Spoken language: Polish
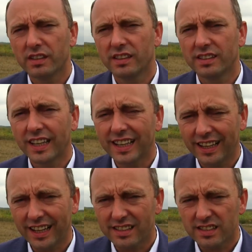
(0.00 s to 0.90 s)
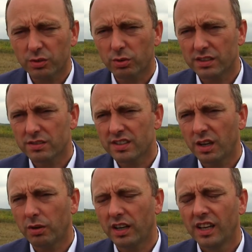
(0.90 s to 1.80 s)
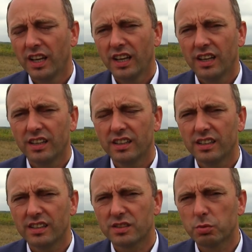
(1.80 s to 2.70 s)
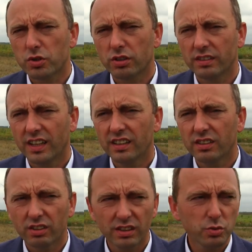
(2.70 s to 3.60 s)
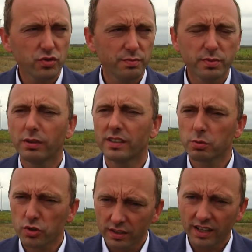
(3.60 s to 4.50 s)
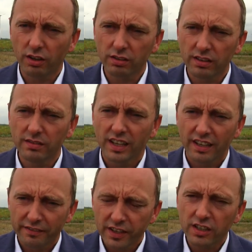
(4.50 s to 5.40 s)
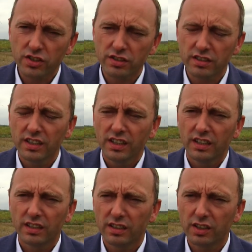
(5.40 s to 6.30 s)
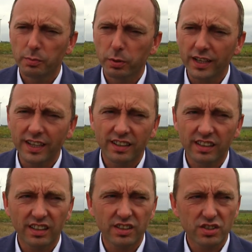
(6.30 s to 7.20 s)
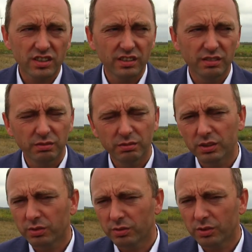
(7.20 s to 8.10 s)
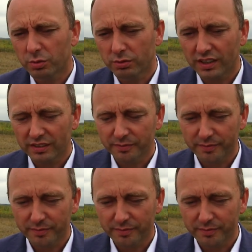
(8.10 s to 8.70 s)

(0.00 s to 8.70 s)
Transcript: e, deklaracja, która została e, złożona, no ona już była złożona o ten większy e, podatek. Także no, no tutaj